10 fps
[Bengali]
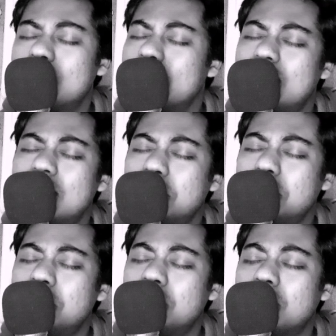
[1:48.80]
ছেলেটা তো
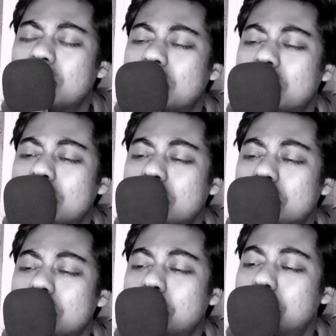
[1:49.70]

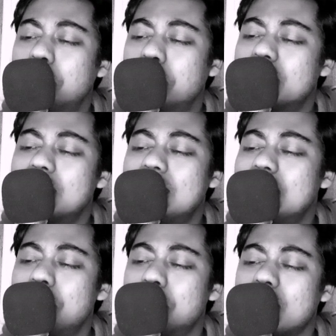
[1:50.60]
খুব বেশি
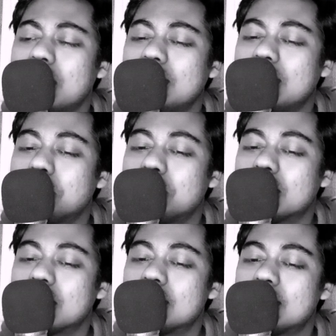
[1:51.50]
কিছু চাইনি
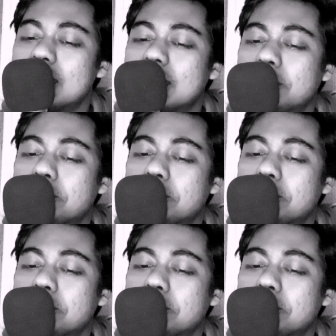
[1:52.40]
আপনার কাছে